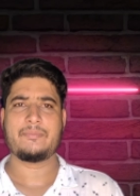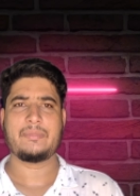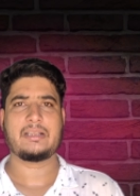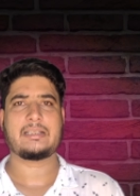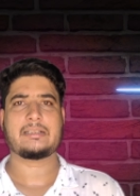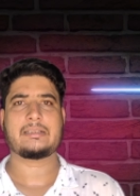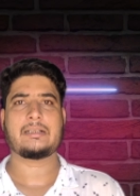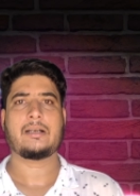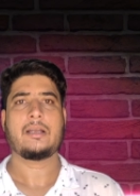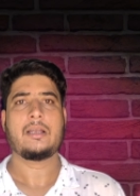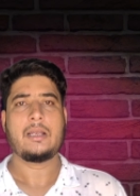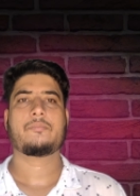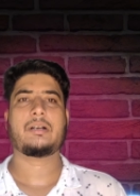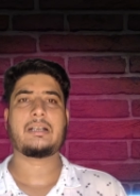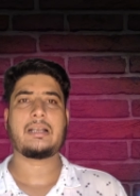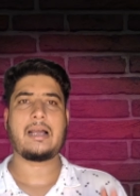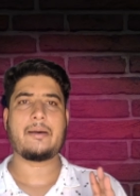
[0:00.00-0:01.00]
बल्ब मिलता था
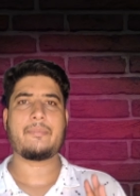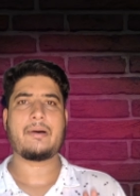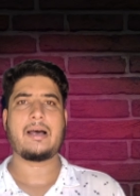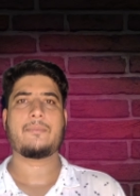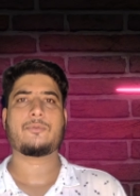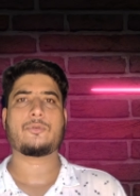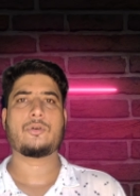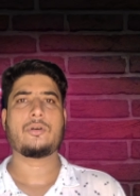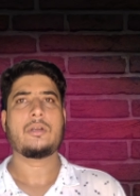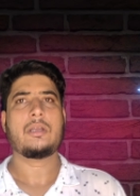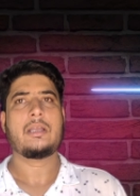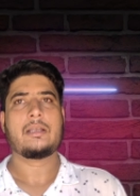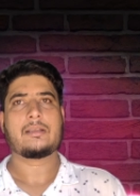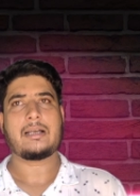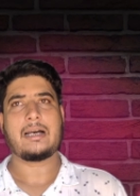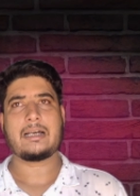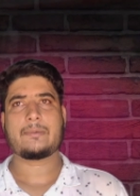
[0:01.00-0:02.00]
बट अब आपको
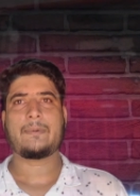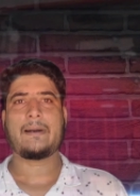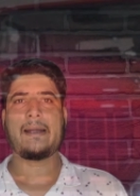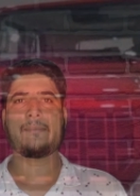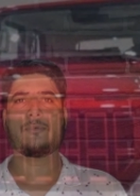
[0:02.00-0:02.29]
थार